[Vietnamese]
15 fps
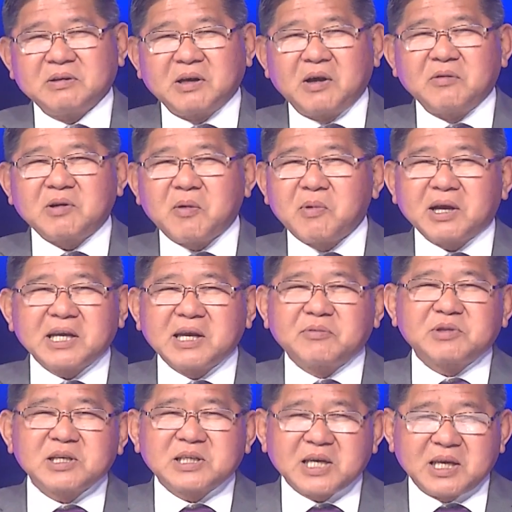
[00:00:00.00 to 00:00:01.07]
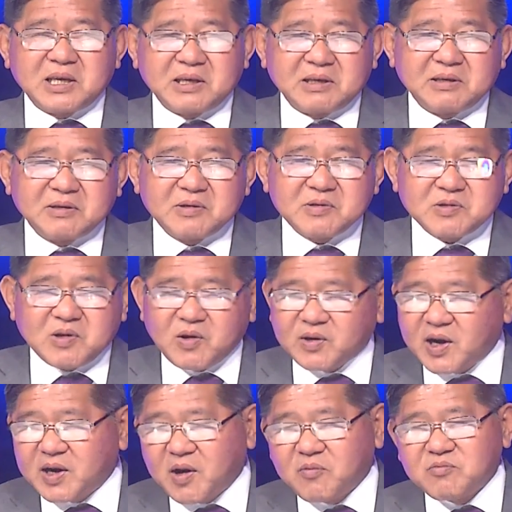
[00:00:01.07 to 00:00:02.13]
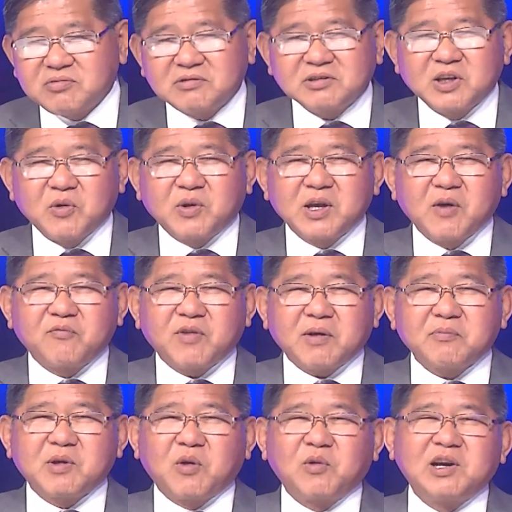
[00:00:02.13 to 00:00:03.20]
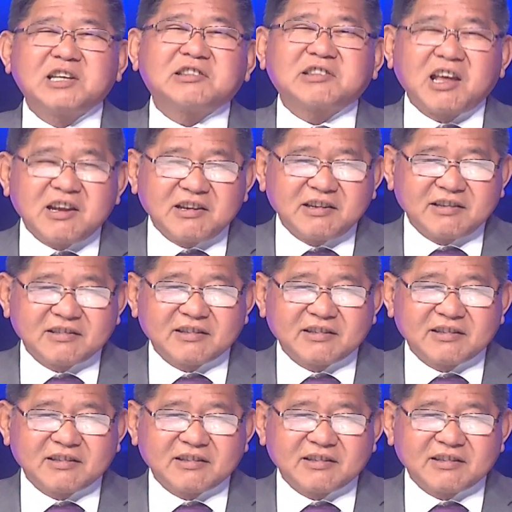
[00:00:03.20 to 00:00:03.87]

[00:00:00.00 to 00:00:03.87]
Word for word: ông không có kinh nghiệm chính trị, cho nên ông nhiều khi ông phát biểu linh tinh,